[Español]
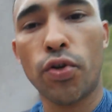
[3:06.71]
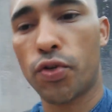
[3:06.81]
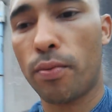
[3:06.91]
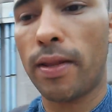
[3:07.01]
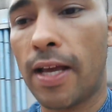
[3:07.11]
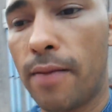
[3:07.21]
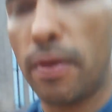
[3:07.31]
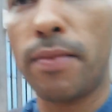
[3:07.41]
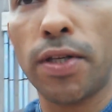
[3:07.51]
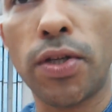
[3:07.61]
No se olvide que
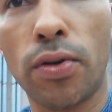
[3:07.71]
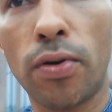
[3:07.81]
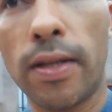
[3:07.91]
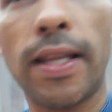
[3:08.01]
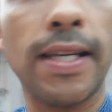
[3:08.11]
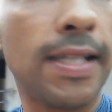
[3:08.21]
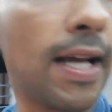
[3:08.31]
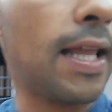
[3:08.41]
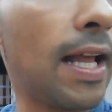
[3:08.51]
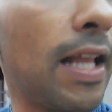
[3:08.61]
mi misión de este
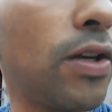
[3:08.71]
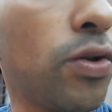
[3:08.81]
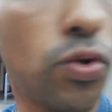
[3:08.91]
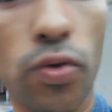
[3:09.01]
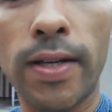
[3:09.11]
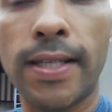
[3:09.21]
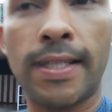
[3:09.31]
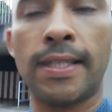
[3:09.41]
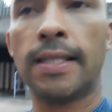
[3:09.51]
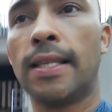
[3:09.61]
canal de YouTube es,